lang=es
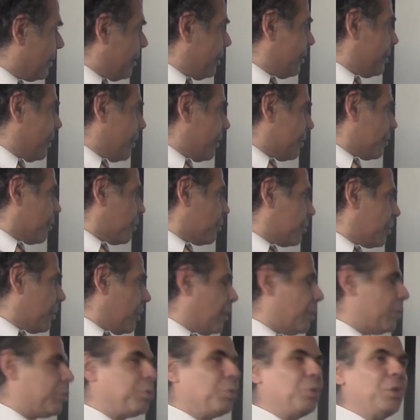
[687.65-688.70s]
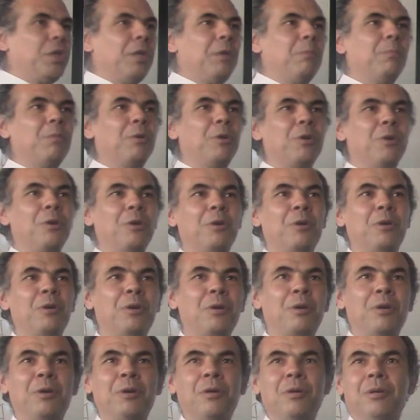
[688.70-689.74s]
interesados en el
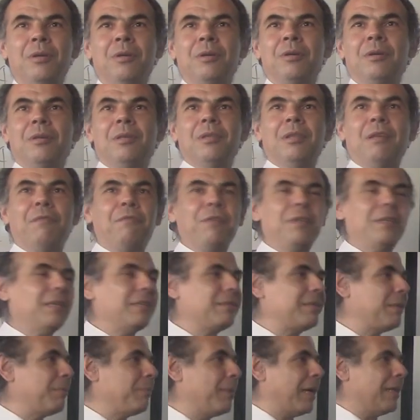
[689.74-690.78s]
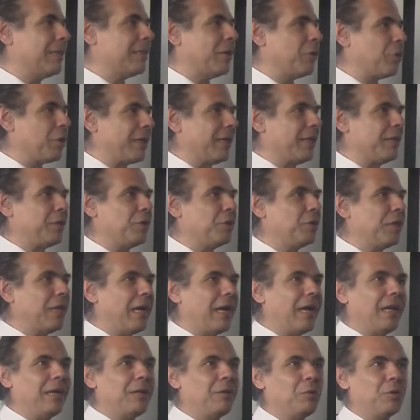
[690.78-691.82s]
turismo de fin de semana o
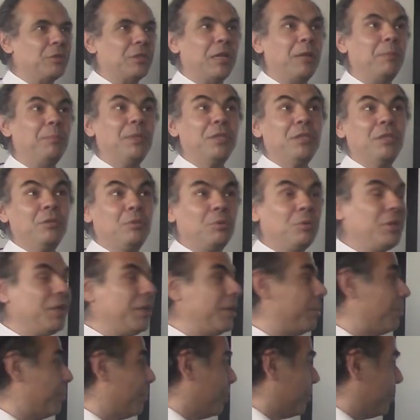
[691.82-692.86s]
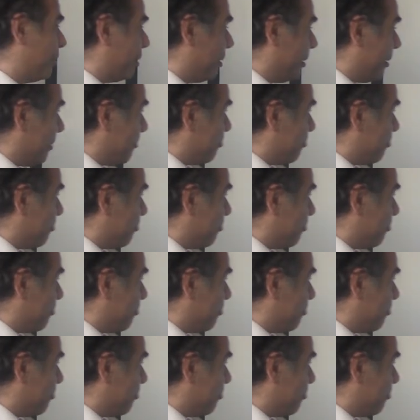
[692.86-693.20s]
regional o en el mini turismo,